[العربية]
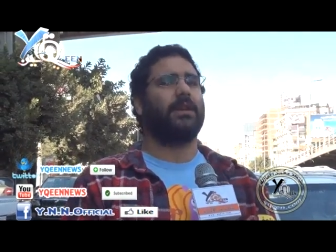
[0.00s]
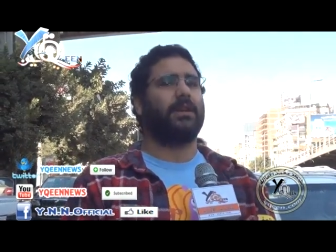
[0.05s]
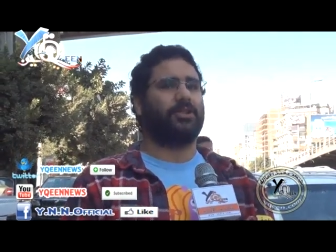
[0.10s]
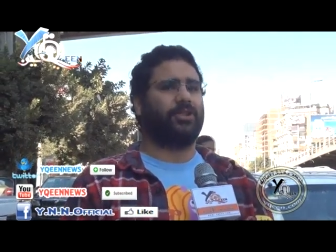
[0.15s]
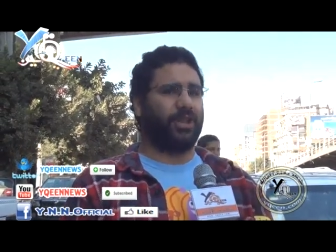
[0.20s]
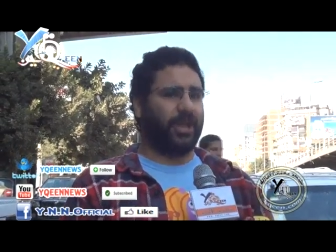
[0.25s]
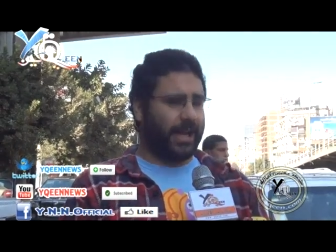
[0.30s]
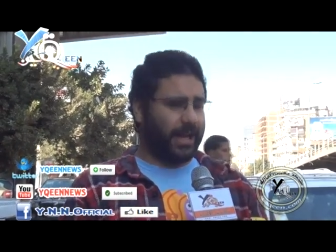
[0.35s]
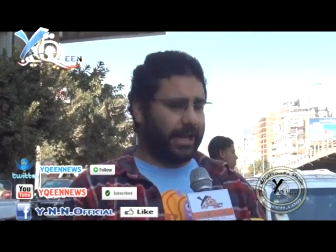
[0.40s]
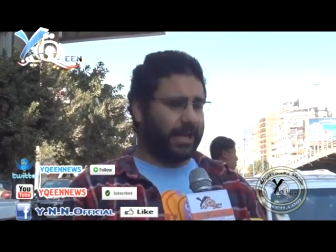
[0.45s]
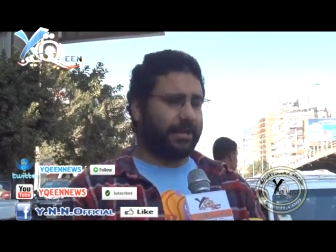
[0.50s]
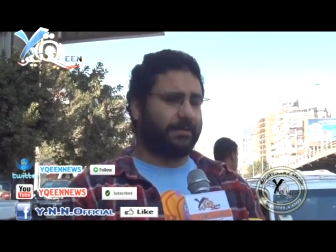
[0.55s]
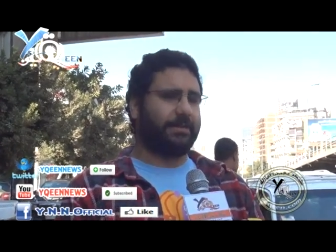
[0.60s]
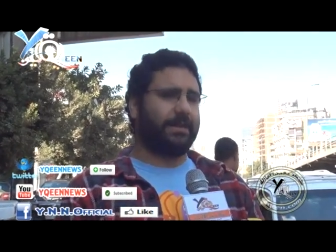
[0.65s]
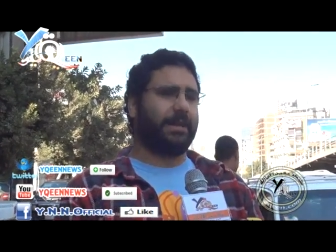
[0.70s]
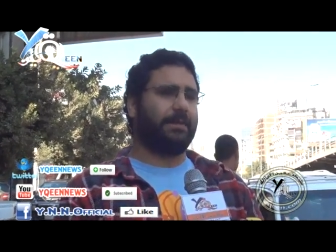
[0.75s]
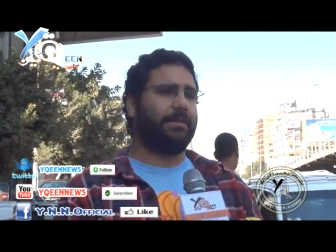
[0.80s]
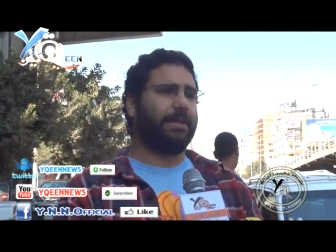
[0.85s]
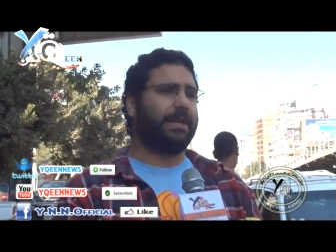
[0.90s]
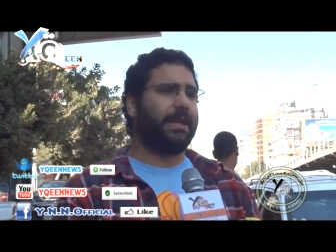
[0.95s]
شجاعه
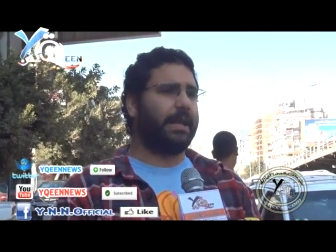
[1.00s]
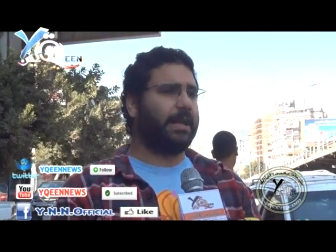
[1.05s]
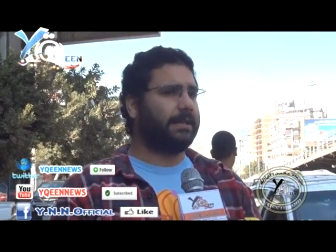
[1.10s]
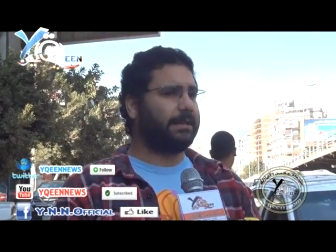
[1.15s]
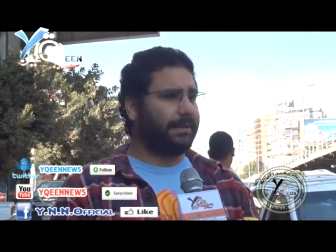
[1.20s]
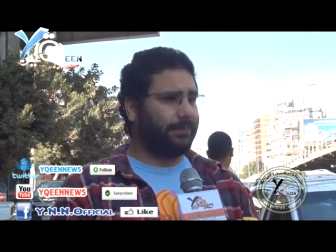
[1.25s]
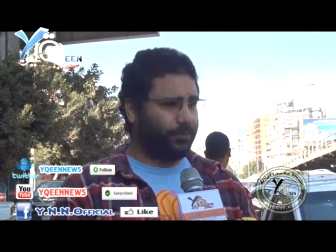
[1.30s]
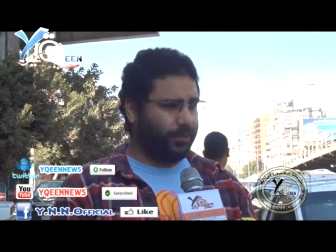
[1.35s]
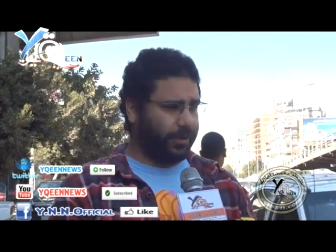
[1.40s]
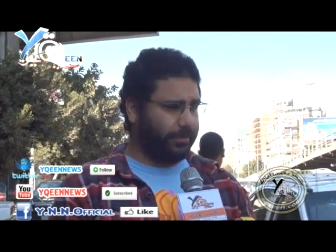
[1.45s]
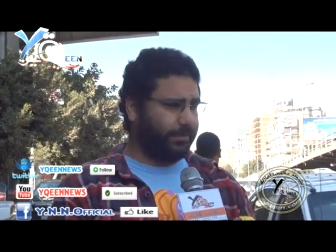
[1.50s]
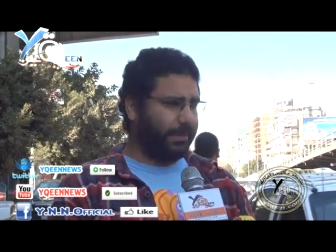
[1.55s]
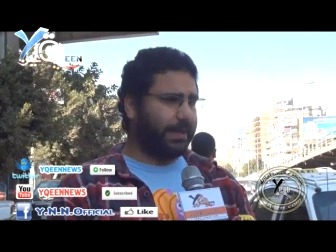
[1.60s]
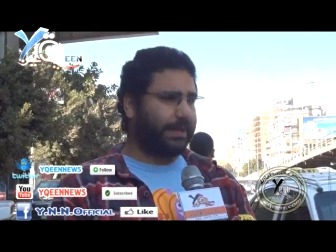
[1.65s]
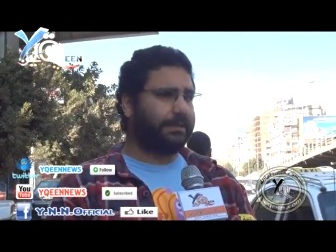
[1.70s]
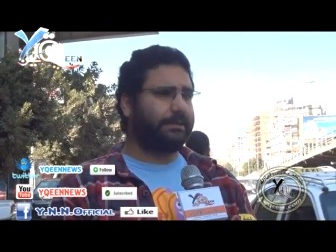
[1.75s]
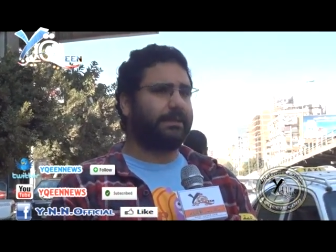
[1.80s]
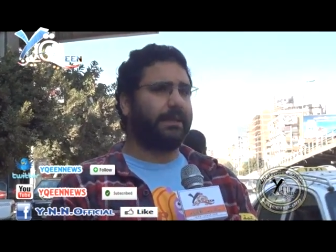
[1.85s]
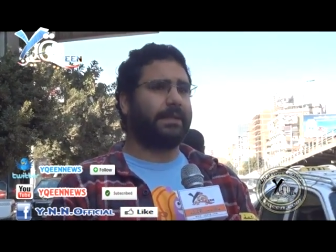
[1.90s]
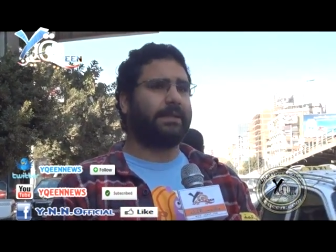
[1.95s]
كبيره منها ده مهم
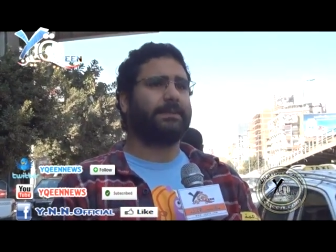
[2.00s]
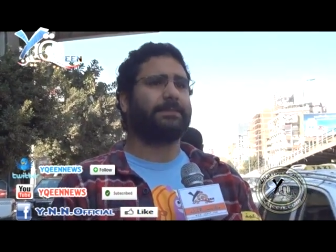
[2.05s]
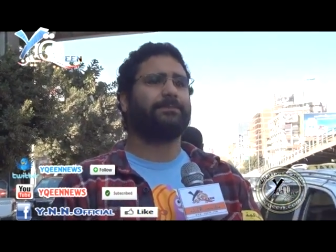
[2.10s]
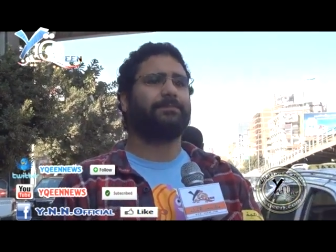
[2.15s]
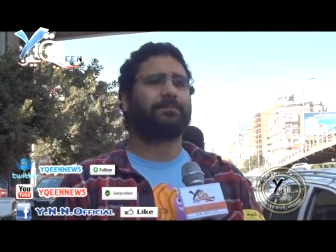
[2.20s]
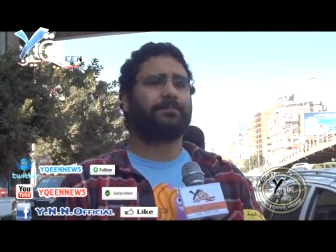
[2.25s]
جدا